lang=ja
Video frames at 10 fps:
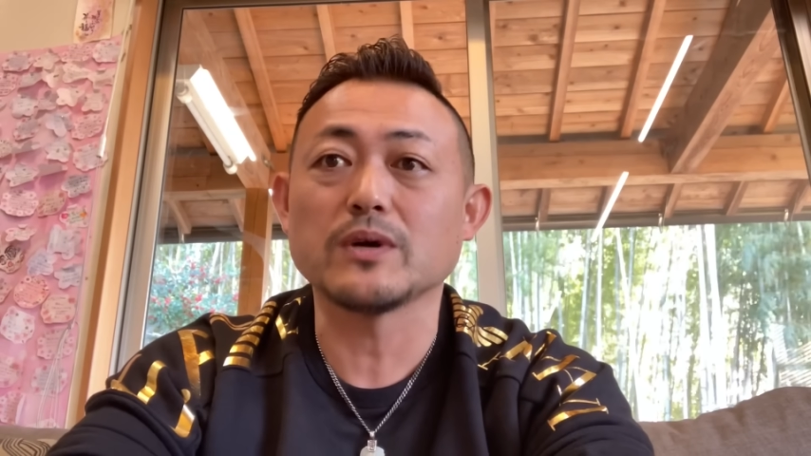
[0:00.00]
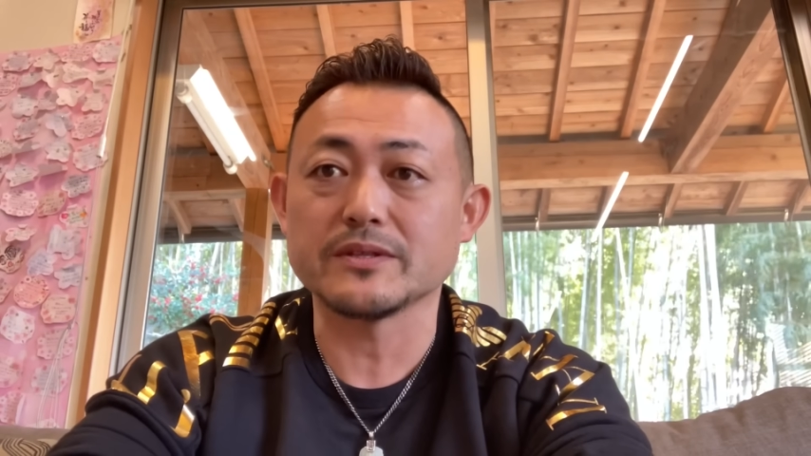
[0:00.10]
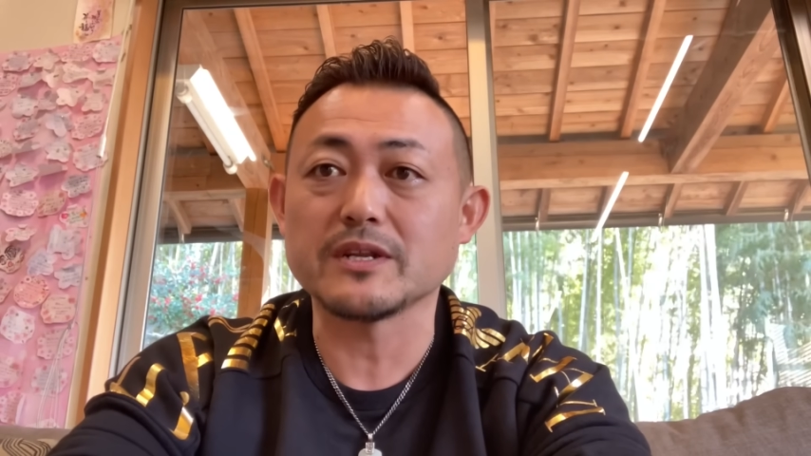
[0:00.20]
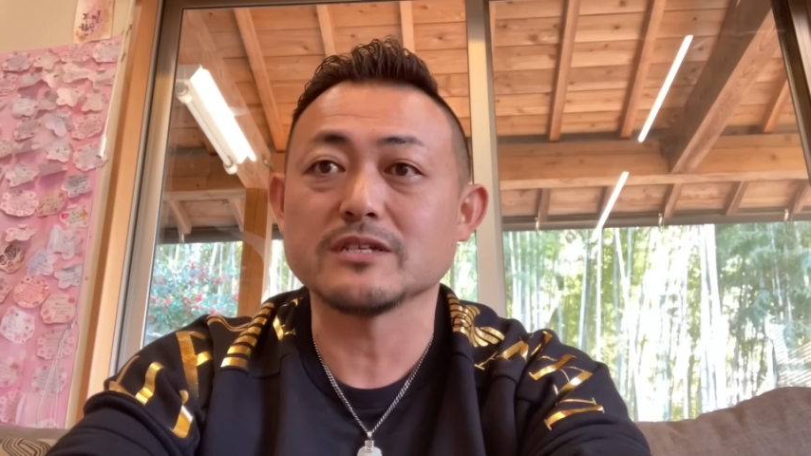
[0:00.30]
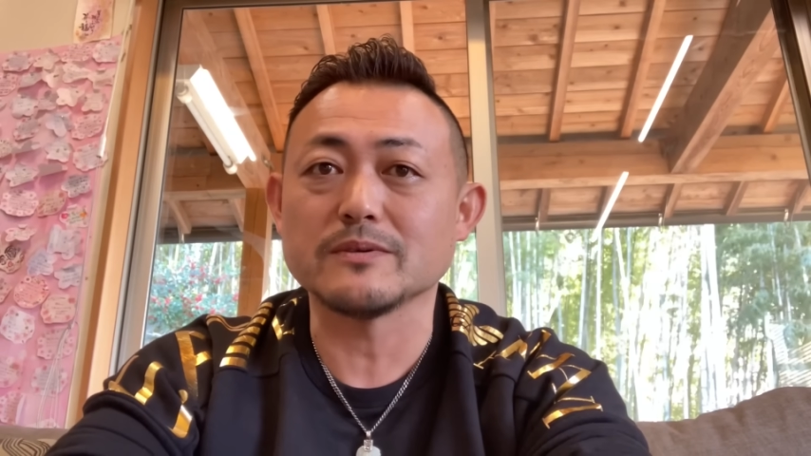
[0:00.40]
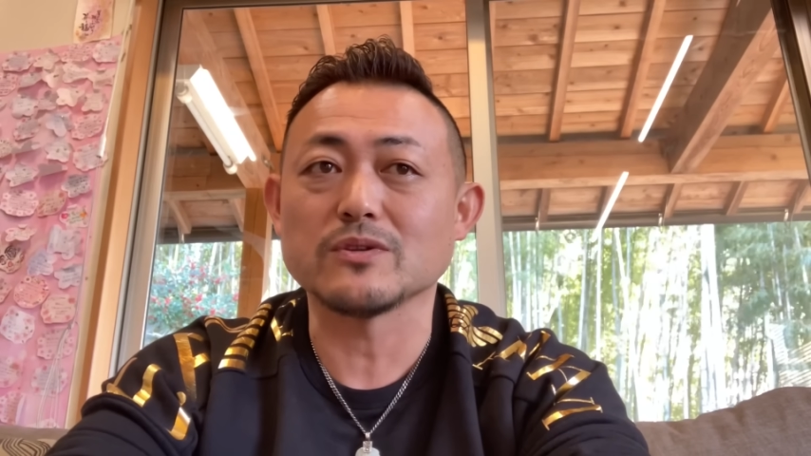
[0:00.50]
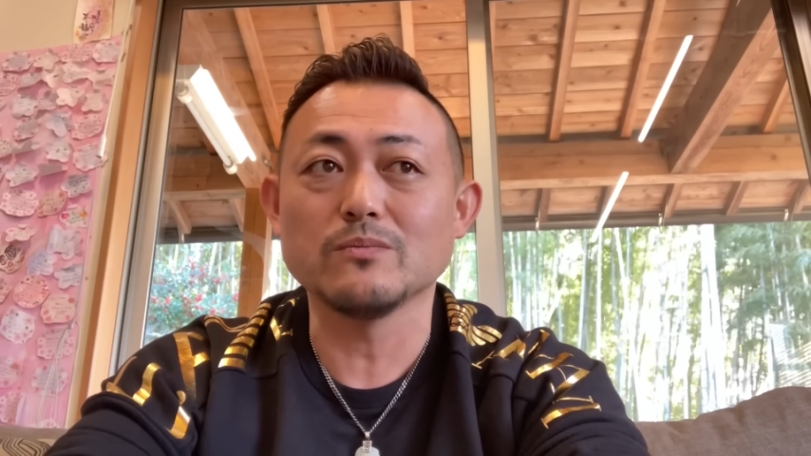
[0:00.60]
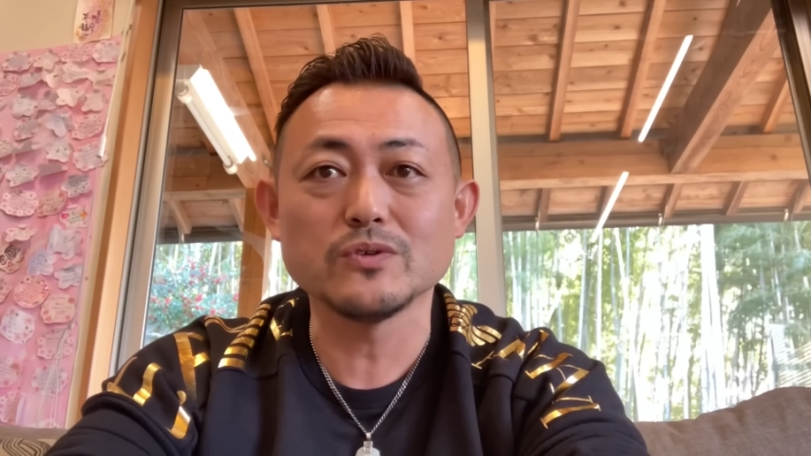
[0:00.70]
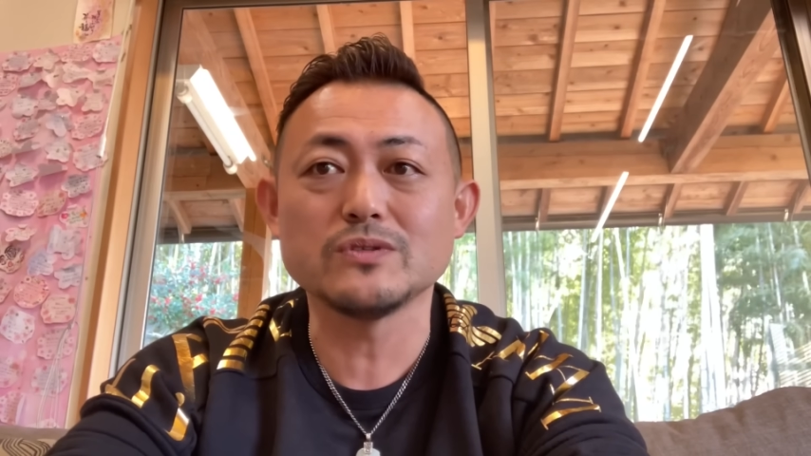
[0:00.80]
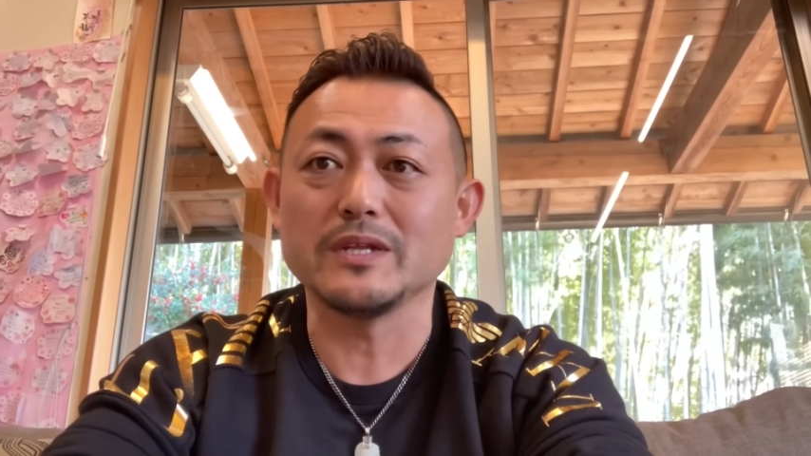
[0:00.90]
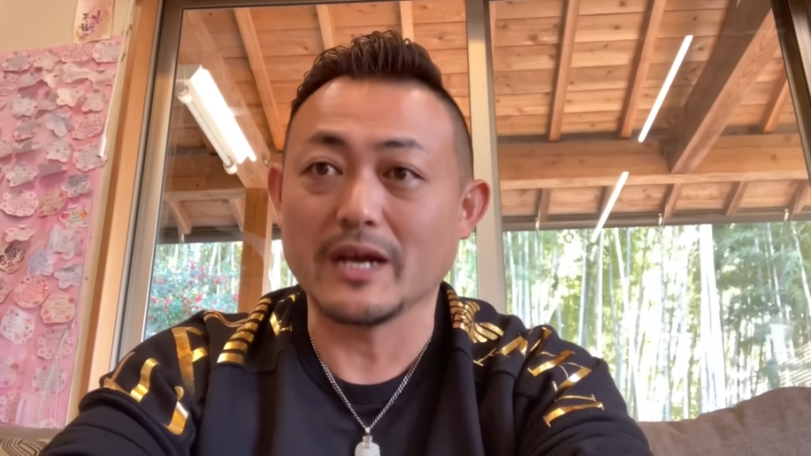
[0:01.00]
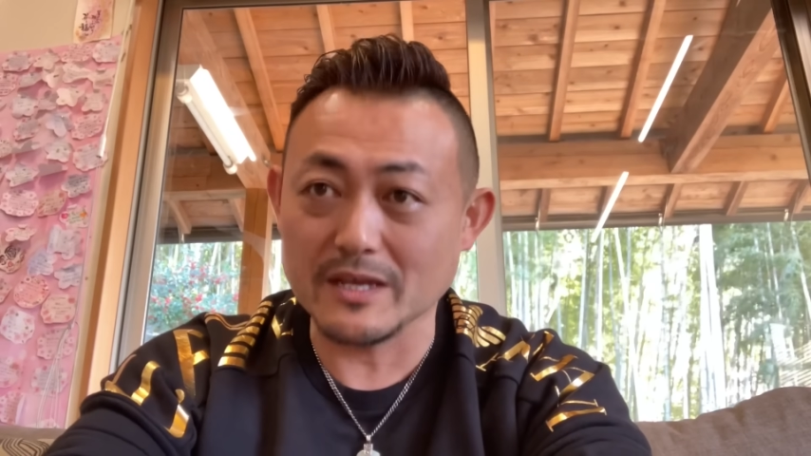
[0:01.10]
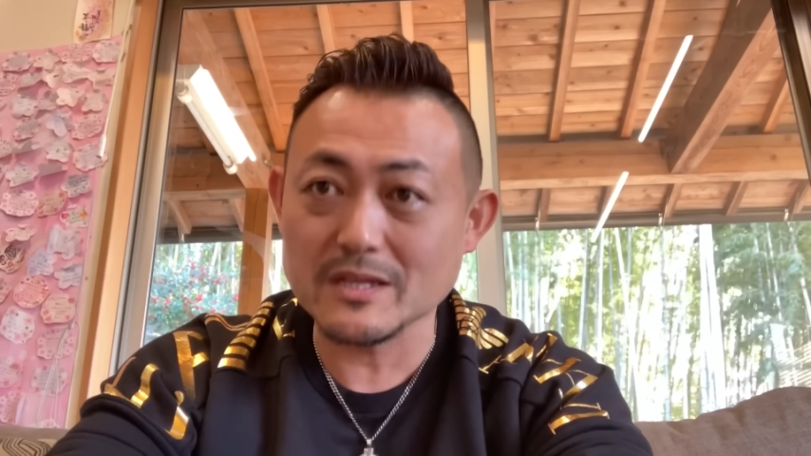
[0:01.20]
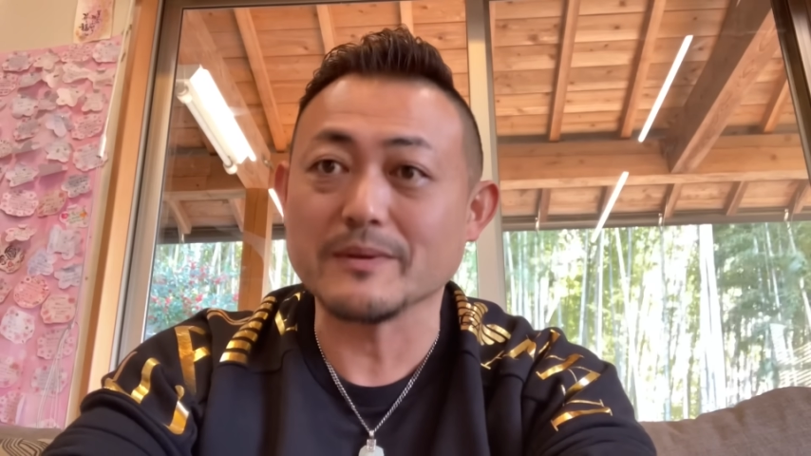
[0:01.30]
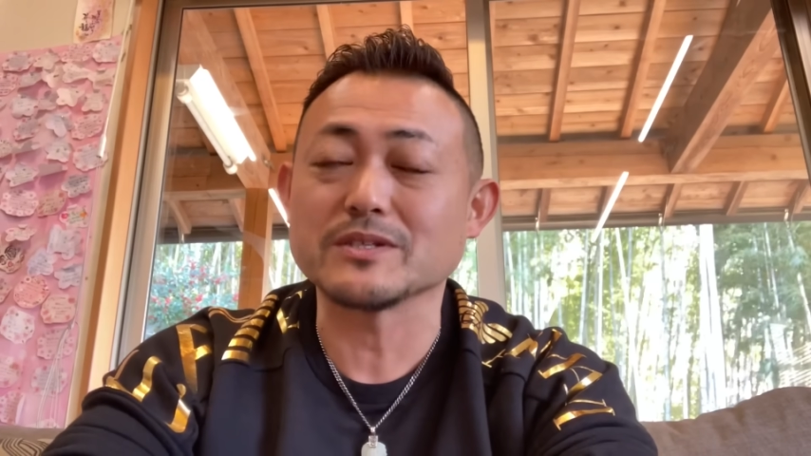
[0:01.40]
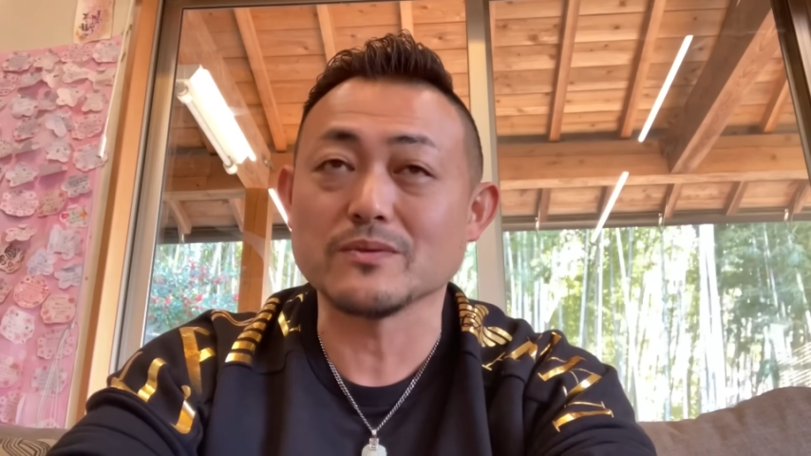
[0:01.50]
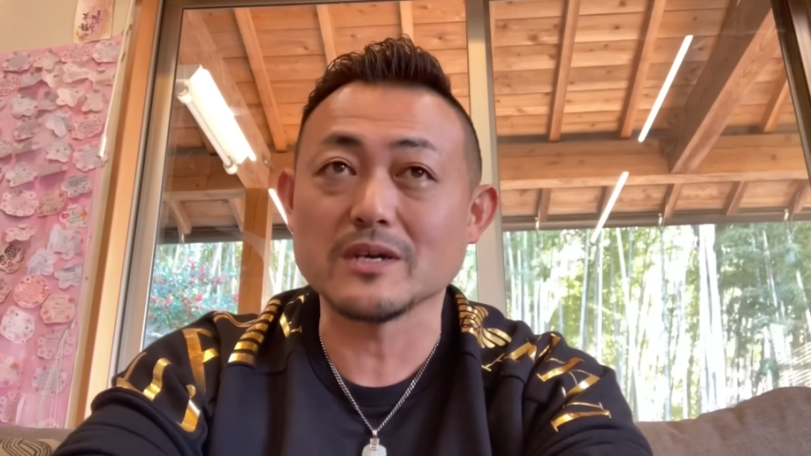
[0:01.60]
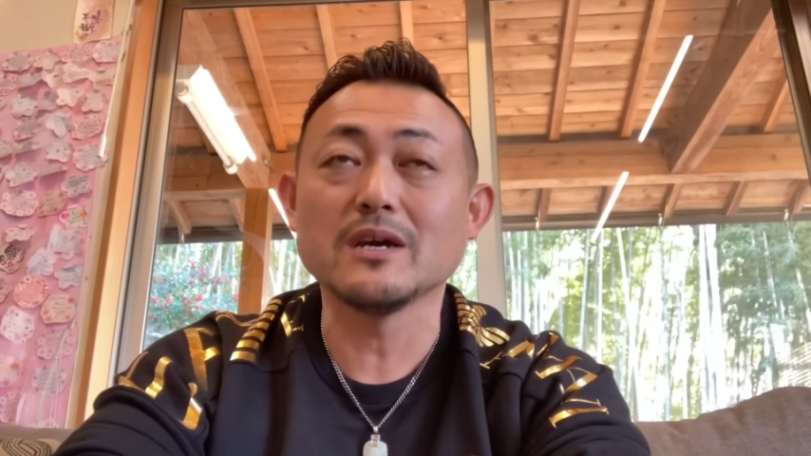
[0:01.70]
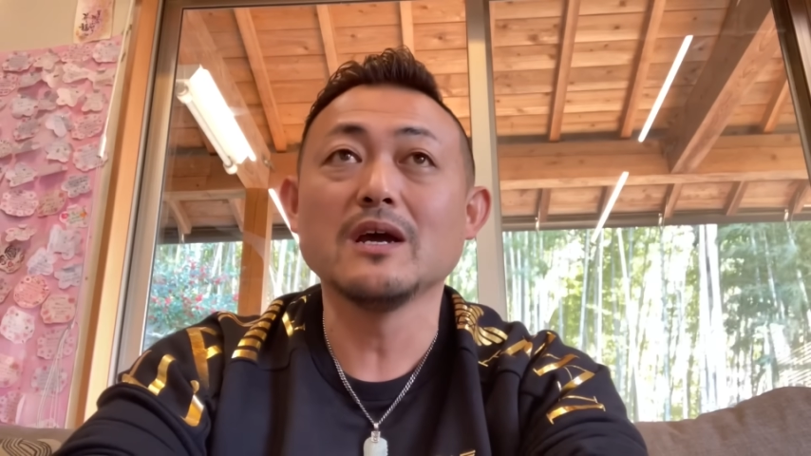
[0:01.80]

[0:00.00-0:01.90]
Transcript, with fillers: があったりしますけどもうすでに流行ってますけどね、